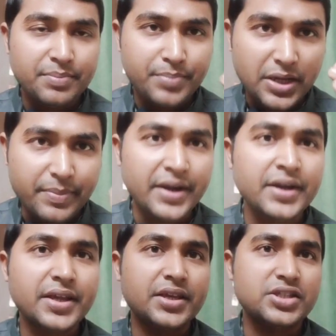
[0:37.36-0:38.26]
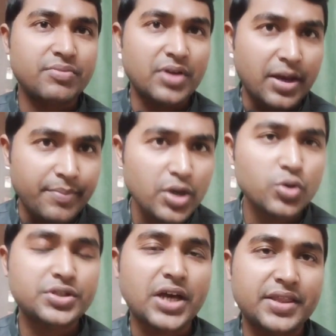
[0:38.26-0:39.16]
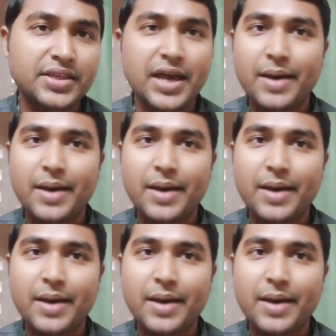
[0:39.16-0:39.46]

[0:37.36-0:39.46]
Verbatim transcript: पिगमेंट की जब कमी हो जाती है